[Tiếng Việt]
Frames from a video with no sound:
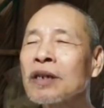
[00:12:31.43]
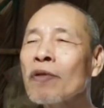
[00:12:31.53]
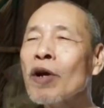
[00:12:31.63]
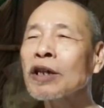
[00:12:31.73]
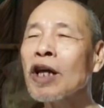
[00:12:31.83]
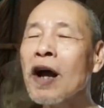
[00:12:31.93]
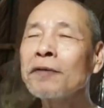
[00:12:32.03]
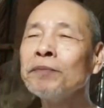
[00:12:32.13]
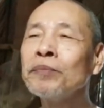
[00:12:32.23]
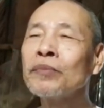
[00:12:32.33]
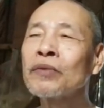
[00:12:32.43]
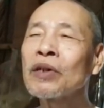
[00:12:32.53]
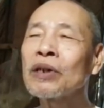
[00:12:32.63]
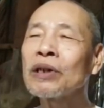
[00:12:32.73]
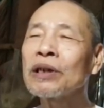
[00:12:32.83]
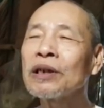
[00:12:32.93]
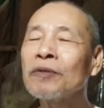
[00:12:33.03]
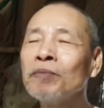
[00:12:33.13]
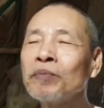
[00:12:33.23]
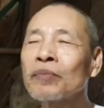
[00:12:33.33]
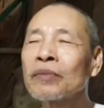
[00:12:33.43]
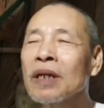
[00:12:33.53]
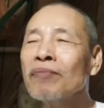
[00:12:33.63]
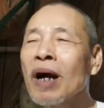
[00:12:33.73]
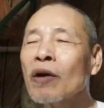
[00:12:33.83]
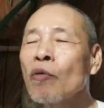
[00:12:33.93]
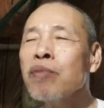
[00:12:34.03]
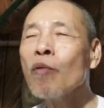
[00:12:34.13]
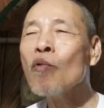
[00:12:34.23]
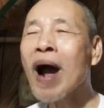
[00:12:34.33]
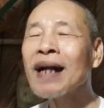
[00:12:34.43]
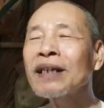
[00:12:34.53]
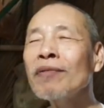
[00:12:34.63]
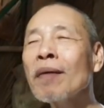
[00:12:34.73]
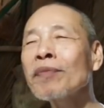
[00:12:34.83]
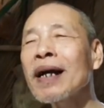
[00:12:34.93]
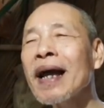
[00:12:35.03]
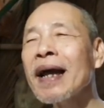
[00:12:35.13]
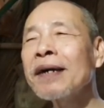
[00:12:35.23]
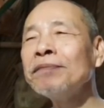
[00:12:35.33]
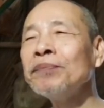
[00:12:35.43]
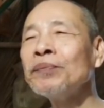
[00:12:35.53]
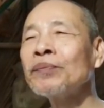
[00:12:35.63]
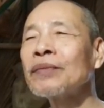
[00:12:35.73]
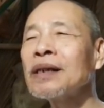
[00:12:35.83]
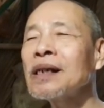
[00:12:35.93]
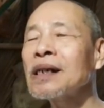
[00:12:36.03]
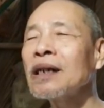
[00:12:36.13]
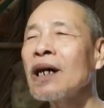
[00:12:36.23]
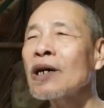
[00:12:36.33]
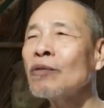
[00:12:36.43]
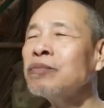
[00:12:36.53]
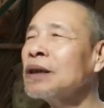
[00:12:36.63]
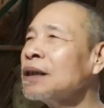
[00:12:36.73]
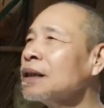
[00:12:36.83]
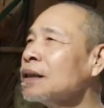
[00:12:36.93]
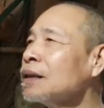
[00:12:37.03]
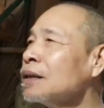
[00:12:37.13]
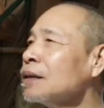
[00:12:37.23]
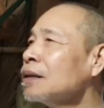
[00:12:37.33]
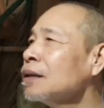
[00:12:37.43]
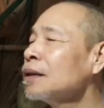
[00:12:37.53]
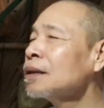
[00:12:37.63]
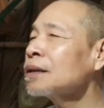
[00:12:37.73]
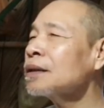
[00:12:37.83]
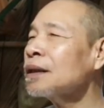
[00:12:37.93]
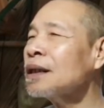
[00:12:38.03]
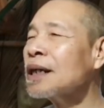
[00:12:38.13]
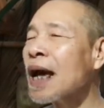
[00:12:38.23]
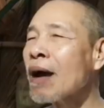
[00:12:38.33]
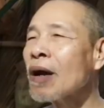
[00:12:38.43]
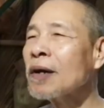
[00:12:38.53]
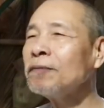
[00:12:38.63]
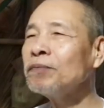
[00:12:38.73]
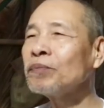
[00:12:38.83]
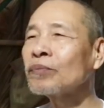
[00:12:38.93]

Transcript: sáng hoàn toàn thì Đức Phật cũng phóng quang thế pháp cho nghe người đó cũng ờ, chứng cái đạo là